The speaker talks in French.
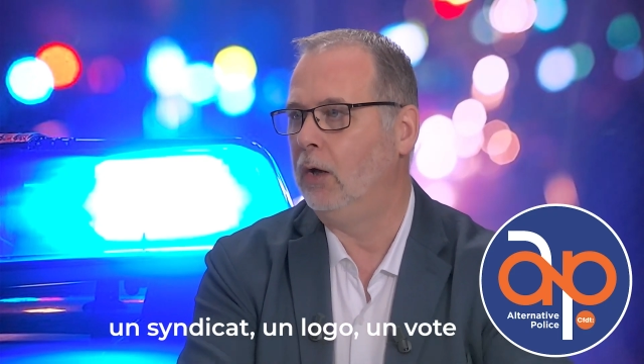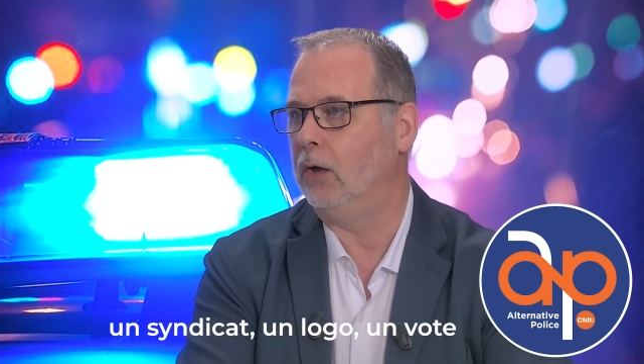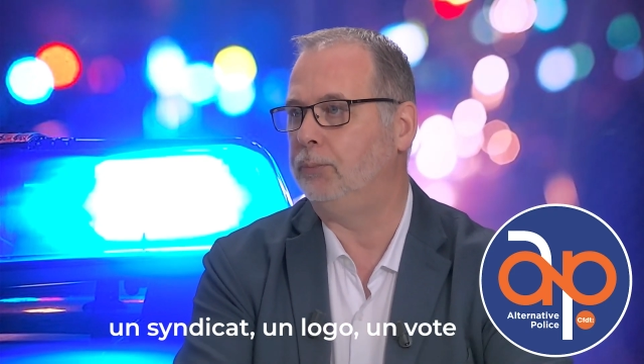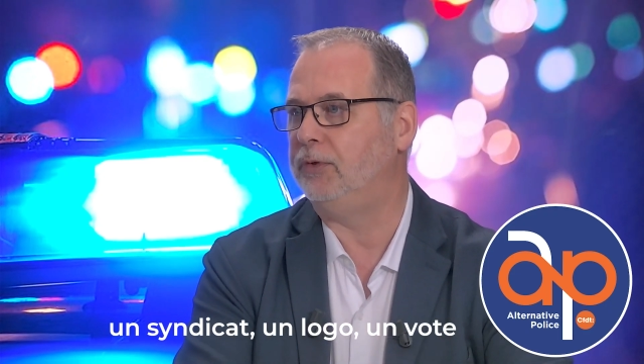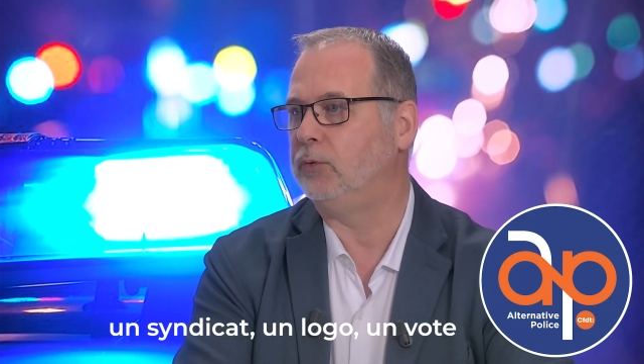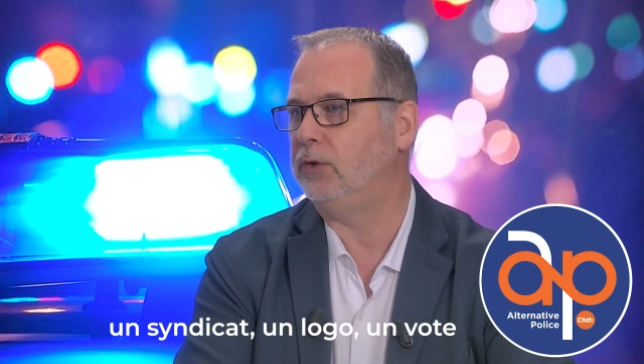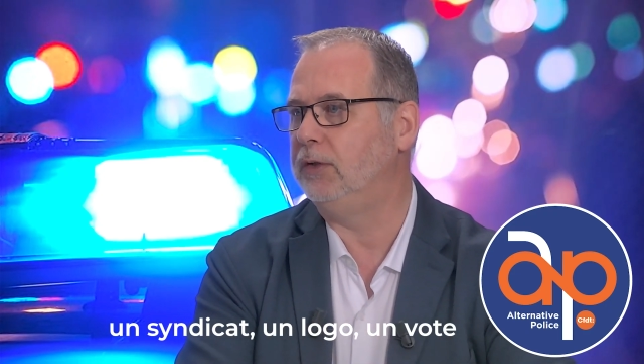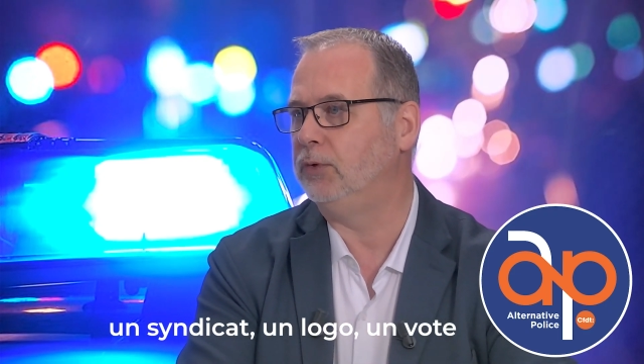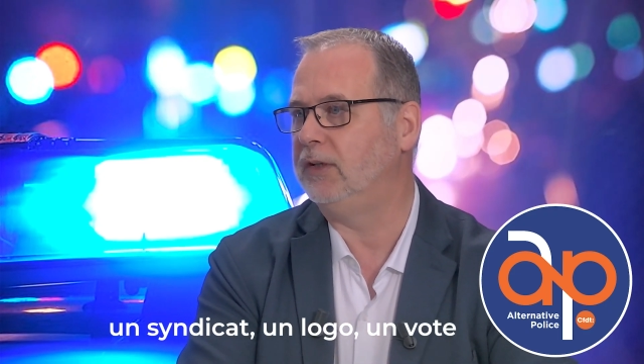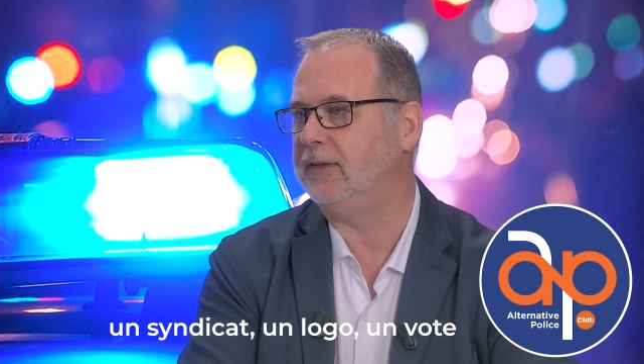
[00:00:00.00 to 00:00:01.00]
euh, puisqu'au
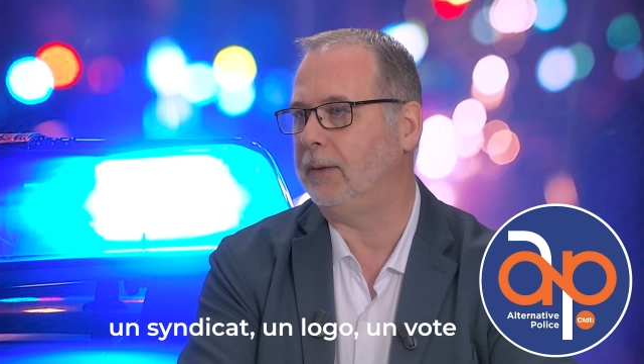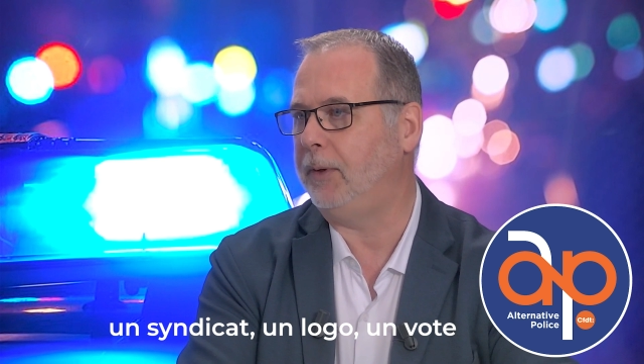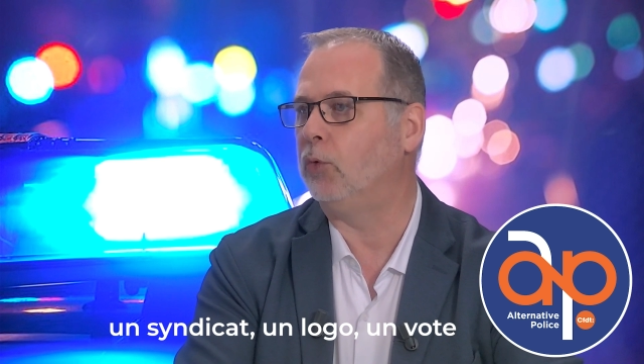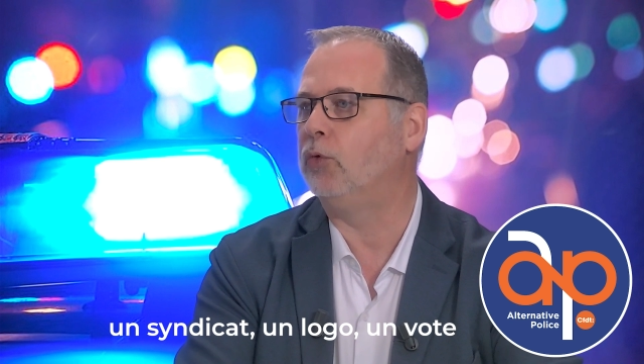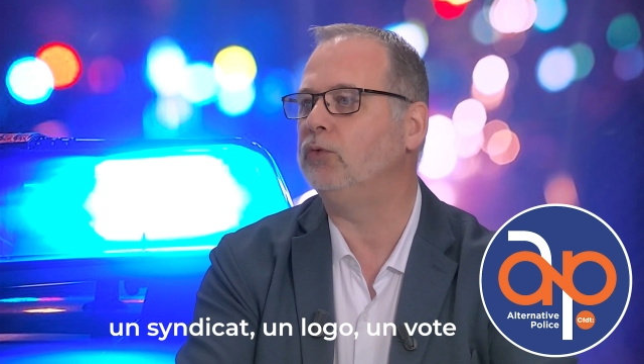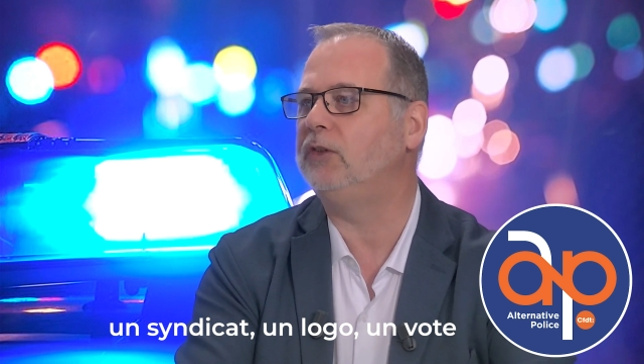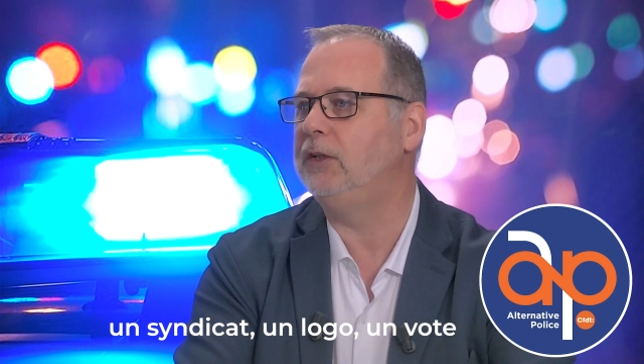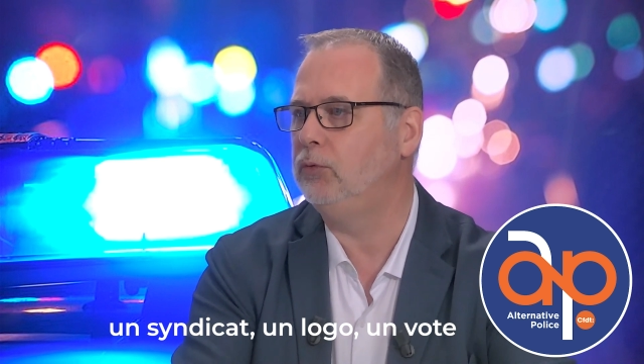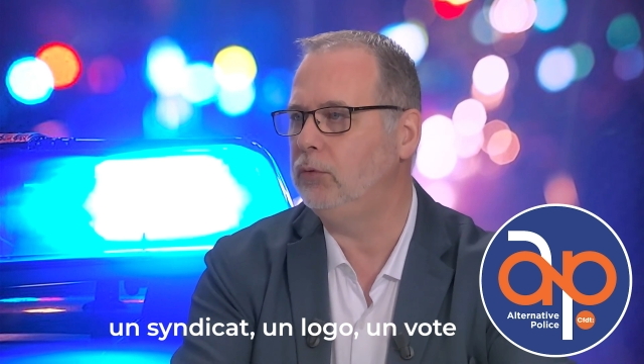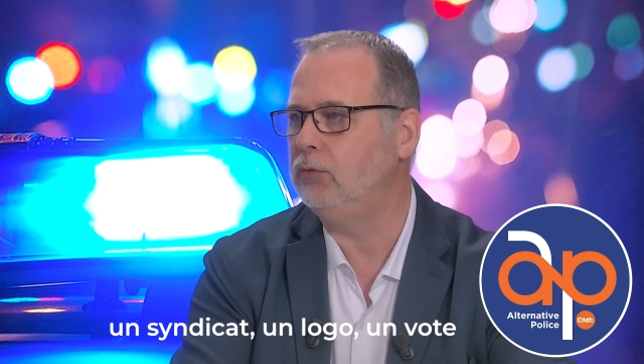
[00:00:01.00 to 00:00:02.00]
niveau des CAP, on
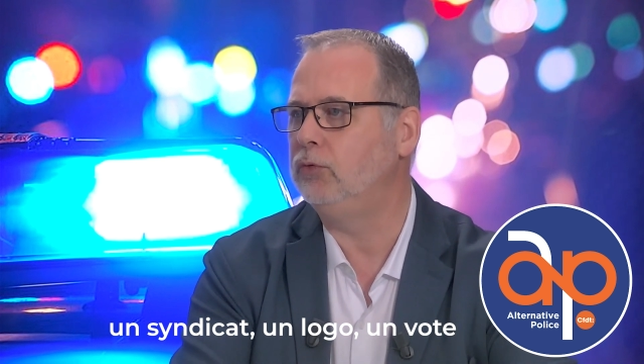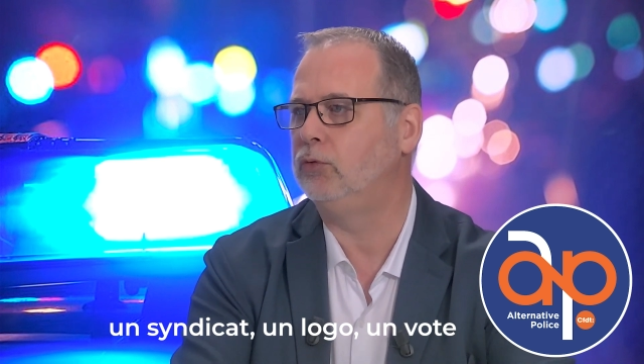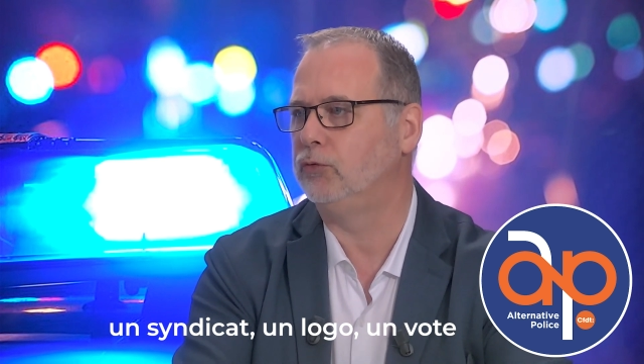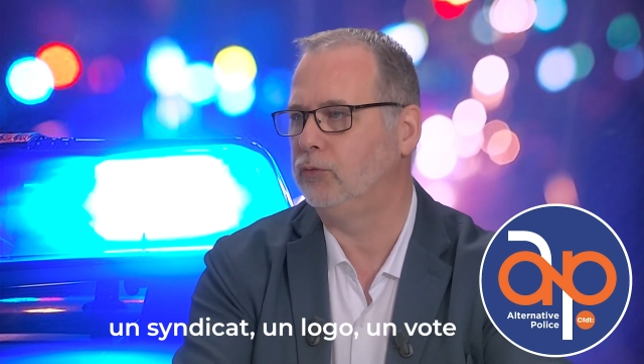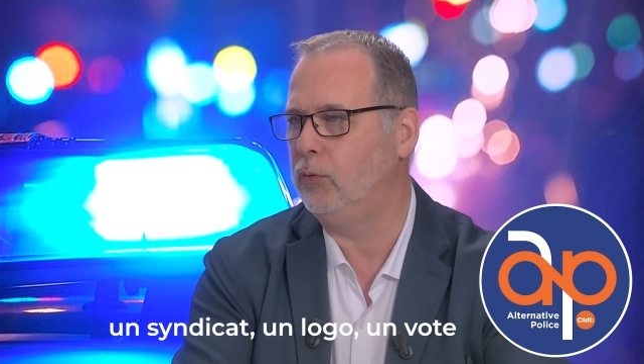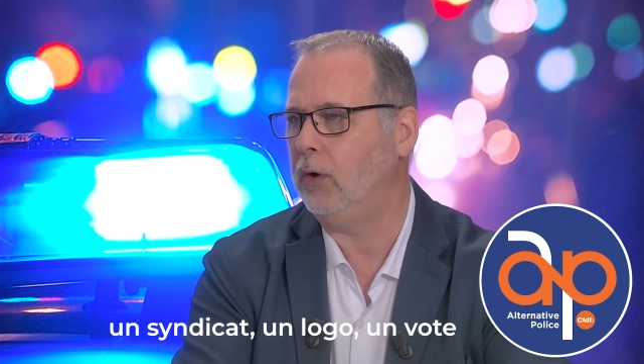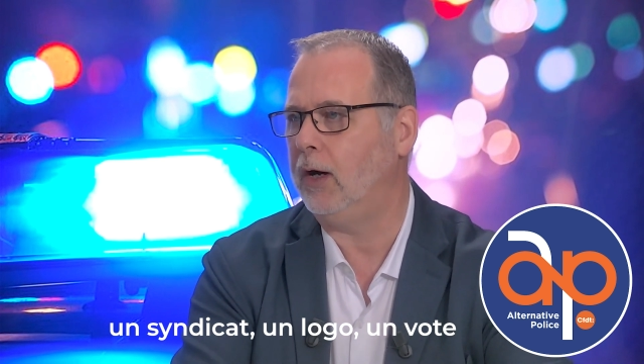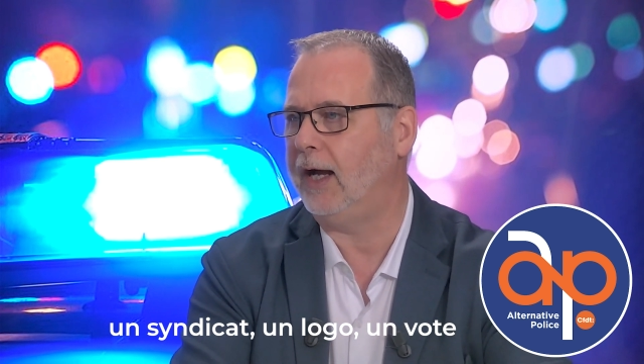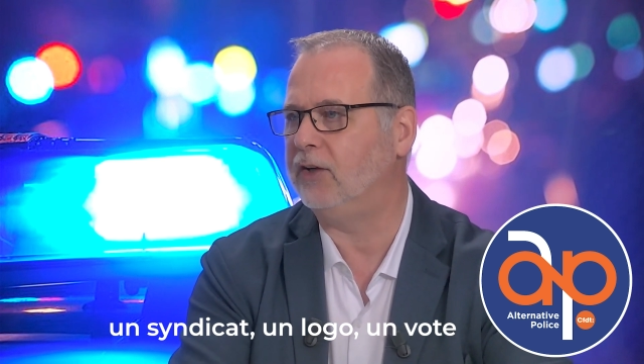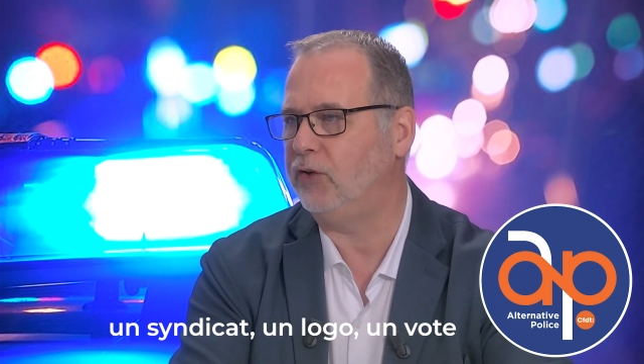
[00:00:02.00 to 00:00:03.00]
continue
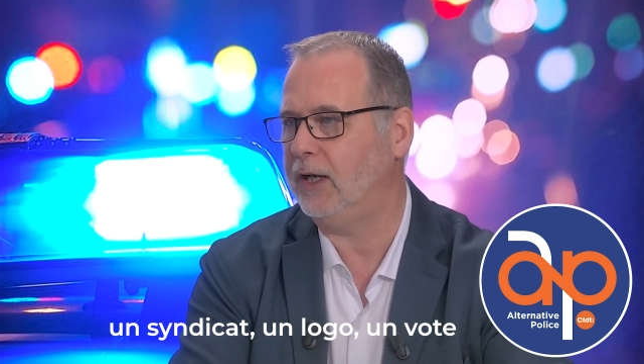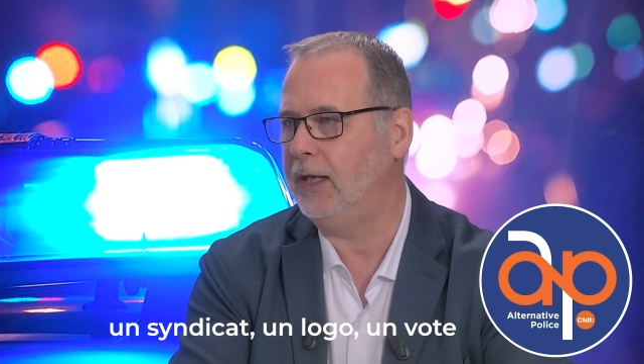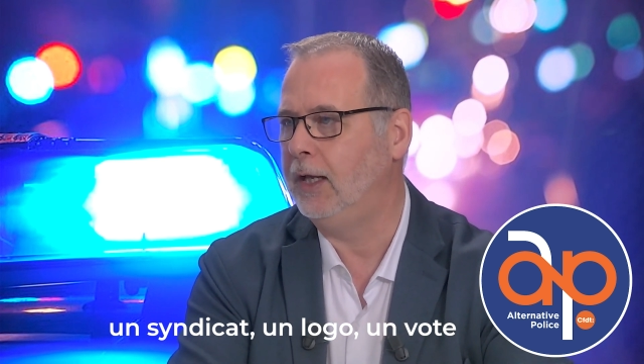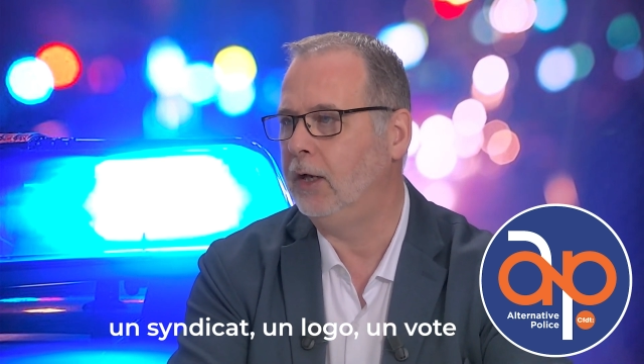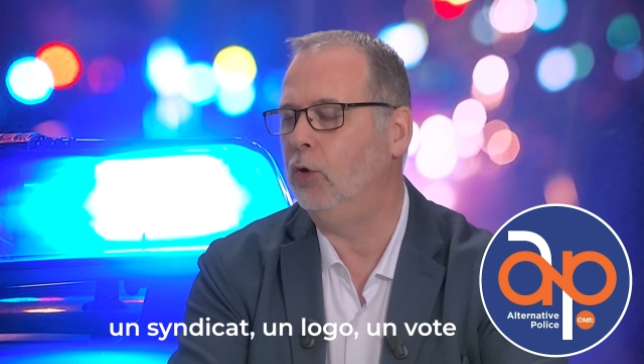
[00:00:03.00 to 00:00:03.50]
toujours à gérer